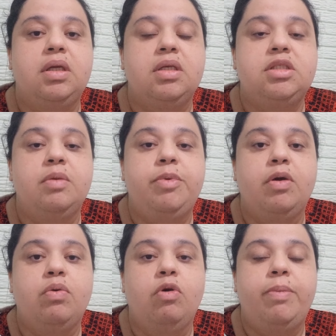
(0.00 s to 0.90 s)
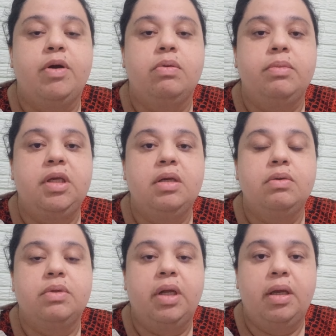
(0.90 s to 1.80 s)
que se preocupa
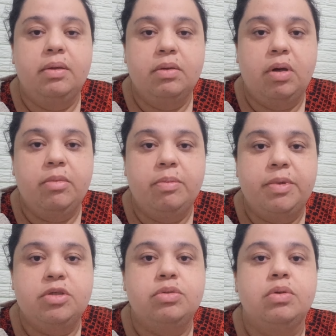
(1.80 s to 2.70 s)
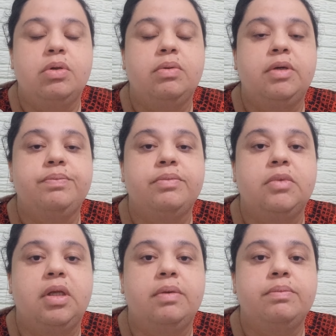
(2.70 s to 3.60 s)
comigo, né, com a minha pessoa,
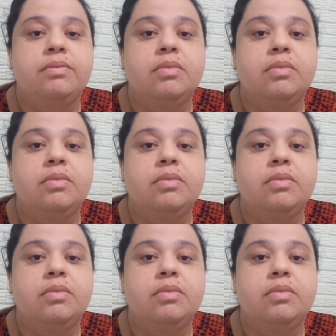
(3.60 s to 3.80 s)
né,